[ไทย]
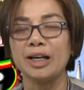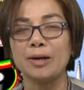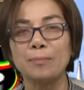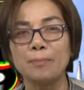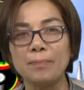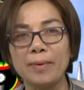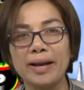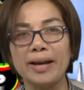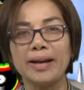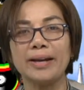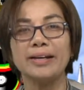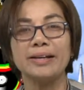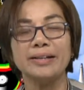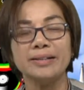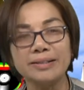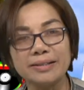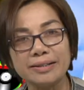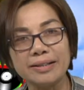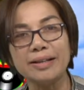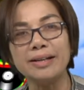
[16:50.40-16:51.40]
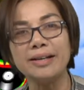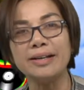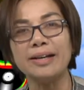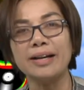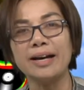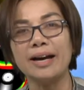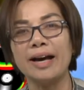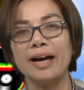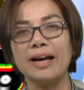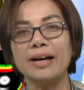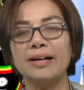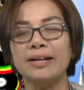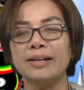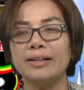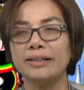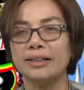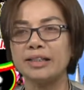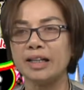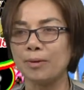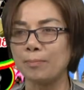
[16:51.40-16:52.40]
จากแปลงอินทรีย์นะคะ
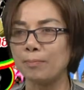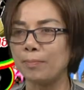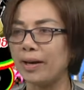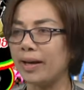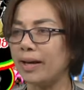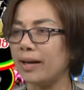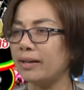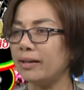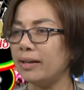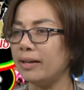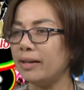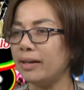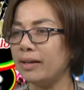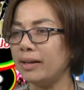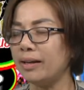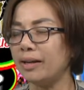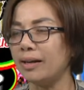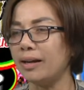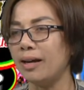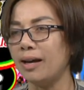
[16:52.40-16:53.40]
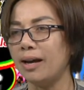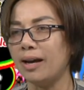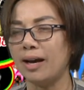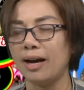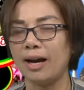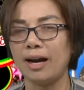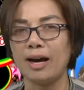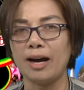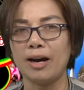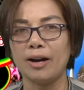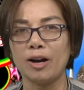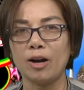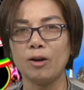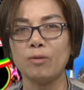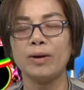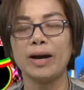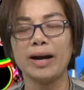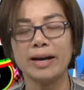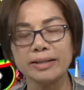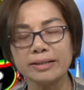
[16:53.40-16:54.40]
จากแปลงที่
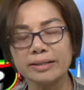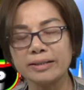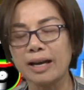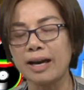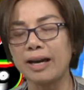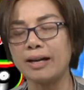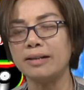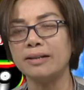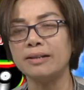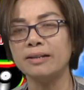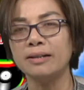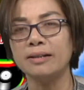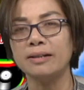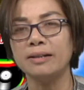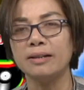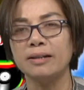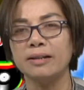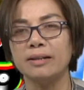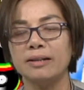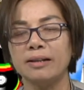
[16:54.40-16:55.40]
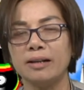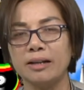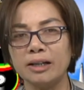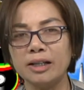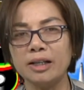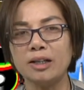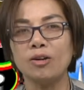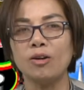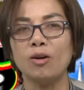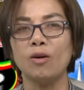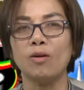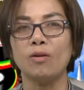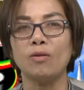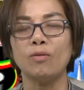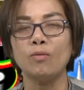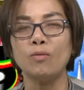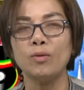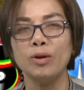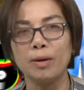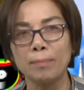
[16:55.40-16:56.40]
เราคัดสรรในเรื่องข
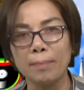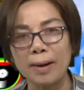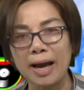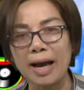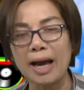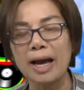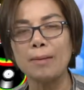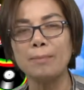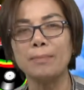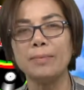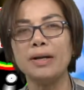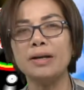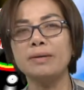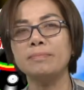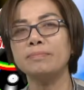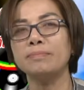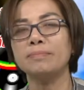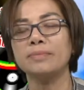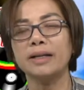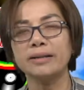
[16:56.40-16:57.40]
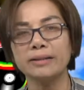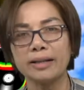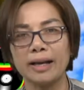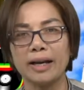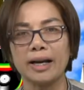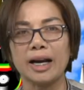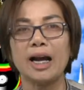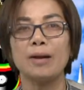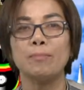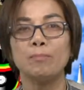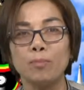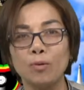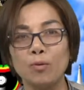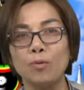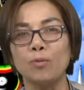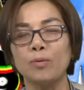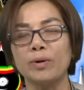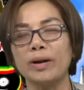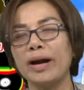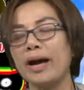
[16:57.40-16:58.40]
องคุณภาพเริ่มตั้งแต่การ
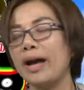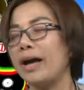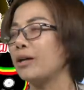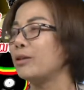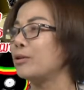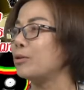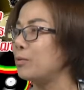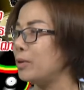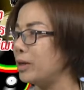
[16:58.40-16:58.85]
ปลูกนะคะ